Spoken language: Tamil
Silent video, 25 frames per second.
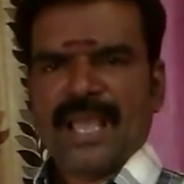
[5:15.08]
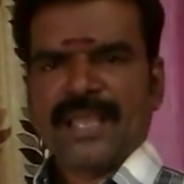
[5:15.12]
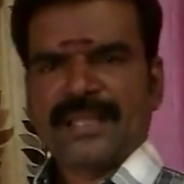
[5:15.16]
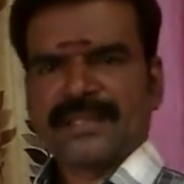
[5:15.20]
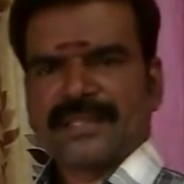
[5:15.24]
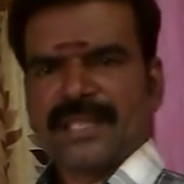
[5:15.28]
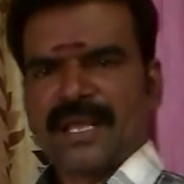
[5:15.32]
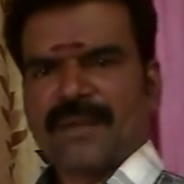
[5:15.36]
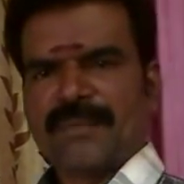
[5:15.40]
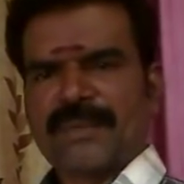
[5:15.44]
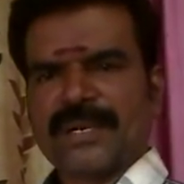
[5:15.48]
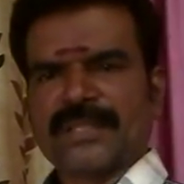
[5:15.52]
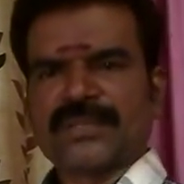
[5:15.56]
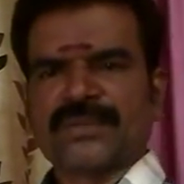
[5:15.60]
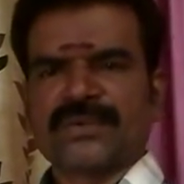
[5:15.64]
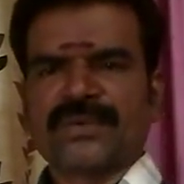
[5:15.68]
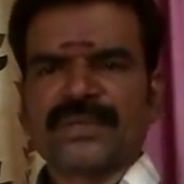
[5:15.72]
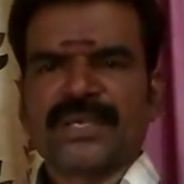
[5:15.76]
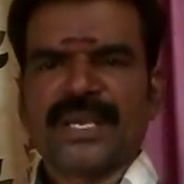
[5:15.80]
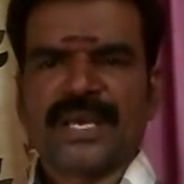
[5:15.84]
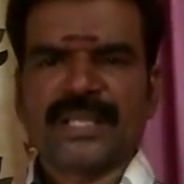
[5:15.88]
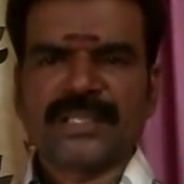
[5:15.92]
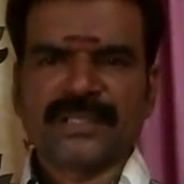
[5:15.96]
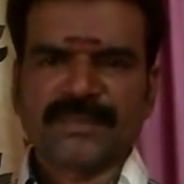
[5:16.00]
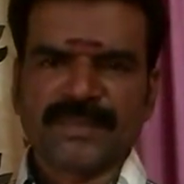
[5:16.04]
ஐந்தாம்
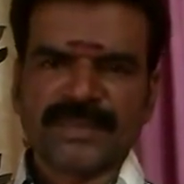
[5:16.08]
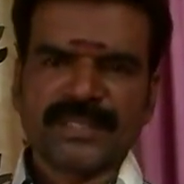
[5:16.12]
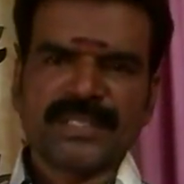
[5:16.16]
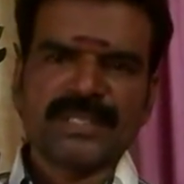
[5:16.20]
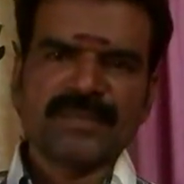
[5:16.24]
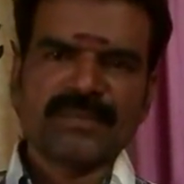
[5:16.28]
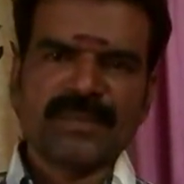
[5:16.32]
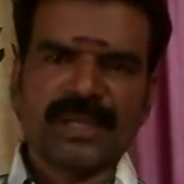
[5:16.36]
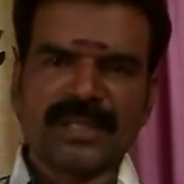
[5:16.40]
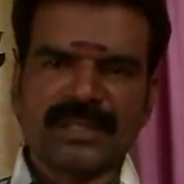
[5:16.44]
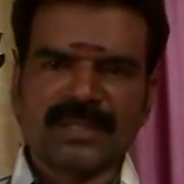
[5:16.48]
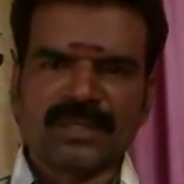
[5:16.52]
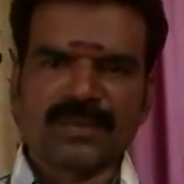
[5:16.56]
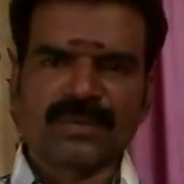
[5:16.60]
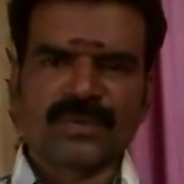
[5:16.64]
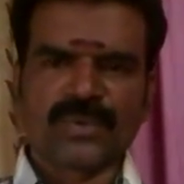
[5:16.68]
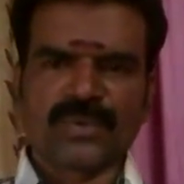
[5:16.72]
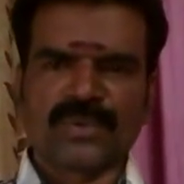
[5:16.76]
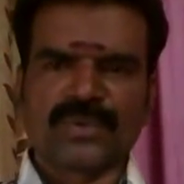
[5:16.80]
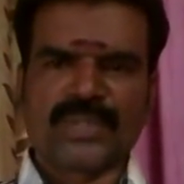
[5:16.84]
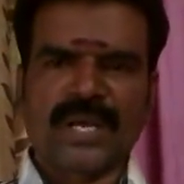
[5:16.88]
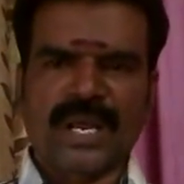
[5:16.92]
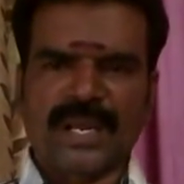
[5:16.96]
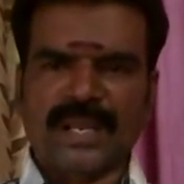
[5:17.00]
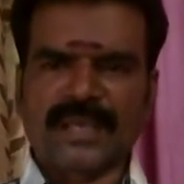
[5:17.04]
இடத்துடைய அதிபதியும் அந்த
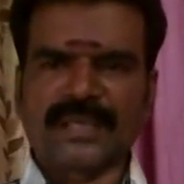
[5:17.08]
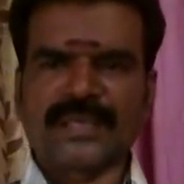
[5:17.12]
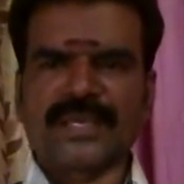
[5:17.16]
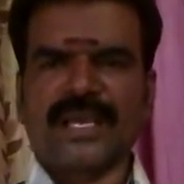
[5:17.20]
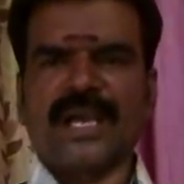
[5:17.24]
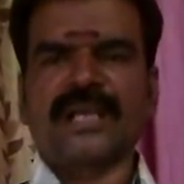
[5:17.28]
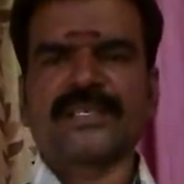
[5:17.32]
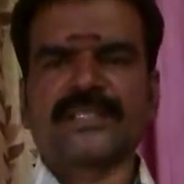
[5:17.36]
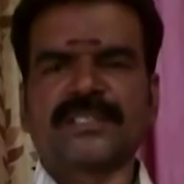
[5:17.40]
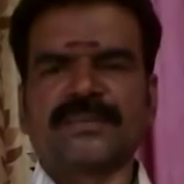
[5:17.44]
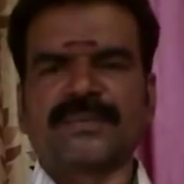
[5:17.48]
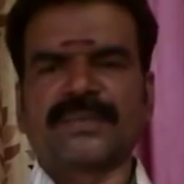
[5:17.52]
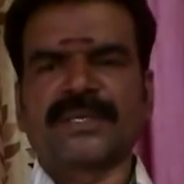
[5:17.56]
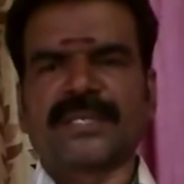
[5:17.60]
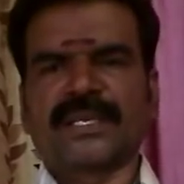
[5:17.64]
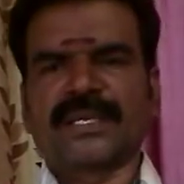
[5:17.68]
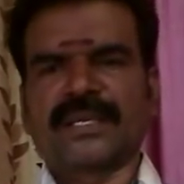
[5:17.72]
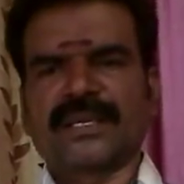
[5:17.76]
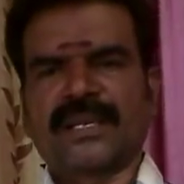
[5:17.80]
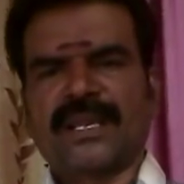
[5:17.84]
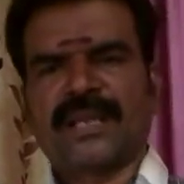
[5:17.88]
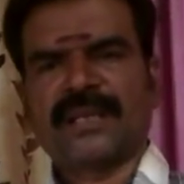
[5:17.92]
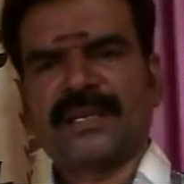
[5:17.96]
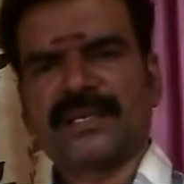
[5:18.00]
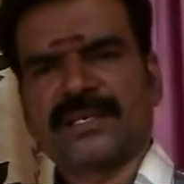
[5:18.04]
குரு தான் அங்கே ஆட்சி
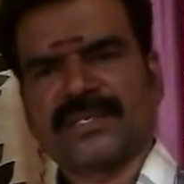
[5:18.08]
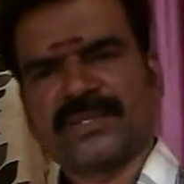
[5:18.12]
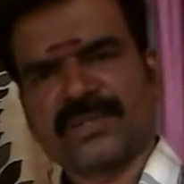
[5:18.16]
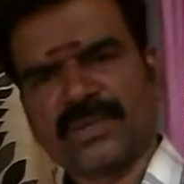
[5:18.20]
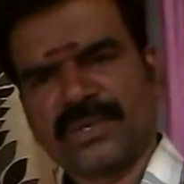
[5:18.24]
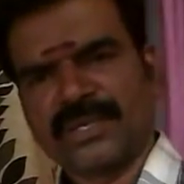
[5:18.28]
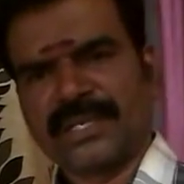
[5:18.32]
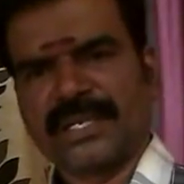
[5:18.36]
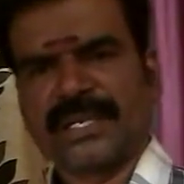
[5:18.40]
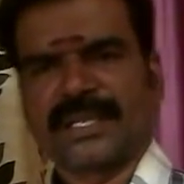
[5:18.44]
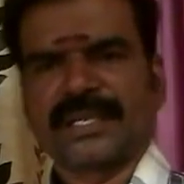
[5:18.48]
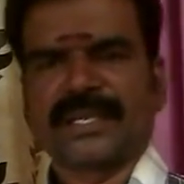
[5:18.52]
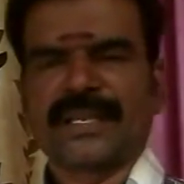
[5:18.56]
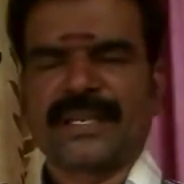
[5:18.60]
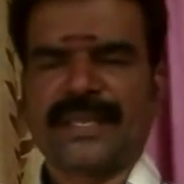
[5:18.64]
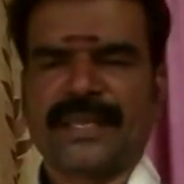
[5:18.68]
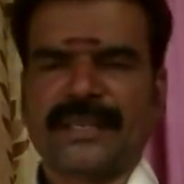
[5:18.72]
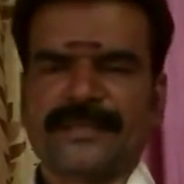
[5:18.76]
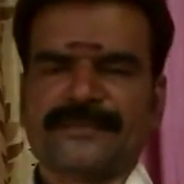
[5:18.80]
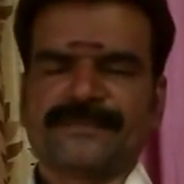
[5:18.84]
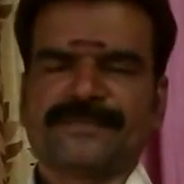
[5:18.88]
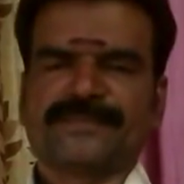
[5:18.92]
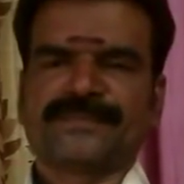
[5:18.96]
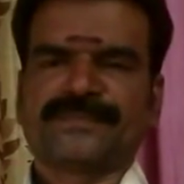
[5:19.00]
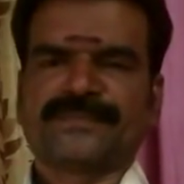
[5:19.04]
பெற்றிருக்கிறார் என்று
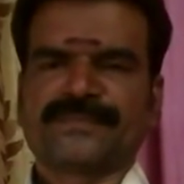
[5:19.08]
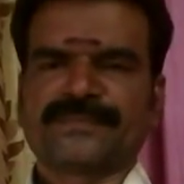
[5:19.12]
சொல்லியிருக்கிறேன்